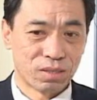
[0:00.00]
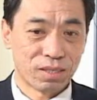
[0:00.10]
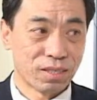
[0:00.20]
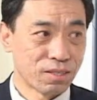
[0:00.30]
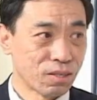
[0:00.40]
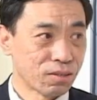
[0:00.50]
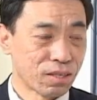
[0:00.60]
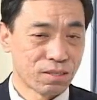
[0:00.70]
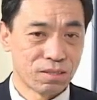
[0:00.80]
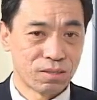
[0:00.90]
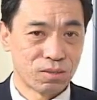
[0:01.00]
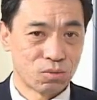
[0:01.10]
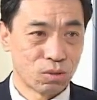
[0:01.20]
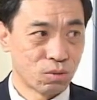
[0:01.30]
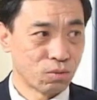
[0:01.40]
大家知道，当时
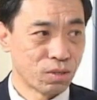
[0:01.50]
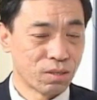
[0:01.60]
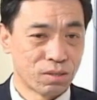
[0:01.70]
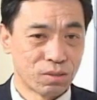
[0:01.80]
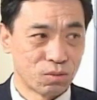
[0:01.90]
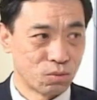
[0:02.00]
最红的